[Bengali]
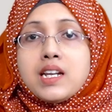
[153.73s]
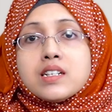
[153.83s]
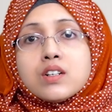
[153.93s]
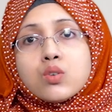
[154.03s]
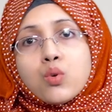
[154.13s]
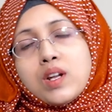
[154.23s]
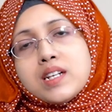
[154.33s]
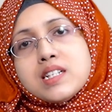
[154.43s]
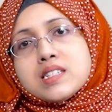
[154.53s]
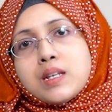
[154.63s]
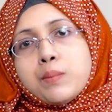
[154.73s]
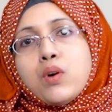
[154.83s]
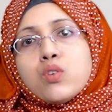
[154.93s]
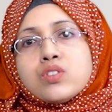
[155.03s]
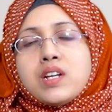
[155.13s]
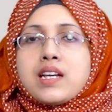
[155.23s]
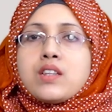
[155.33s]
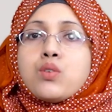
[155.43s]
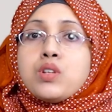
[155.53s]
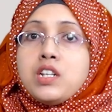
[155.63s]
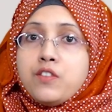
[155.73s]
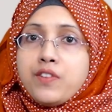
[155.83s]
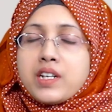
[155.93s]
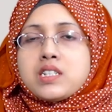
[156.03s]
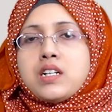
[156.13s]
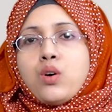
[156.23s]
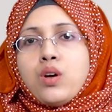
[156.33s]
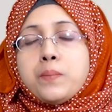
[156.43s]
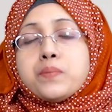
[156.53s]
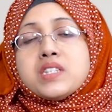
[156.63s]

এন্টারোকোলাইটিস নামে অন্ত এক ধরনের ইনফেকশন হয়